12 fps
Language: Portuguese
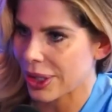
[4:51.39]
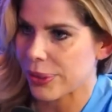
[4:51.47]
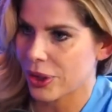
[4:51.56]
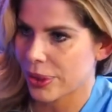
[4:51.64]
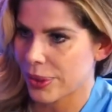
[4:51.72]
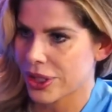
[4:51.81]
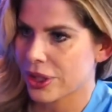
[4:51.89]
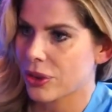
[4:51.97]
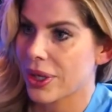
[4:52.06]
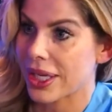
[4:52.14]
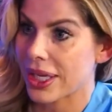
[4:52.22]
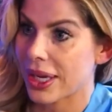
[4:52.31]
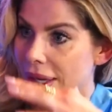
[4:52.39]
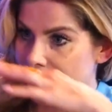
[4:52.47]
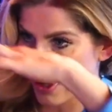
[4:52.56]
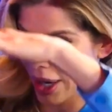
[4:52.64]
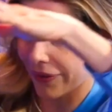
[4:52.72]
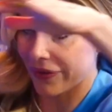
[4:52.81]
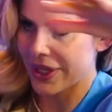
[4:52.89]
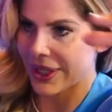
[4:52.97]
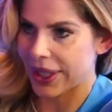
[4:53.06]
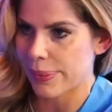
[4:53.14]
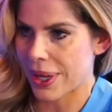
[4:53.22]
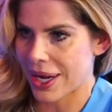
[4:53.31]
também da tá, Majedon. Aqui é a, a
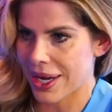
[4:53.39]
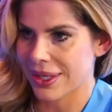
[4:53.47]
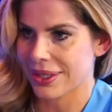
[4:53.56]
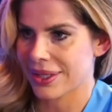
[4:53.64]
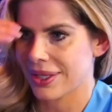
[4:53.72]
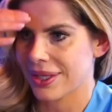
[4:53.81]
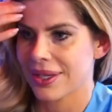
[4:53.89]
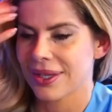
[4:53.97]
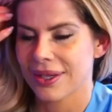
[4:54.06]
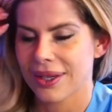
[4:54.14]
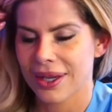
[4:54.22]
vista parece é.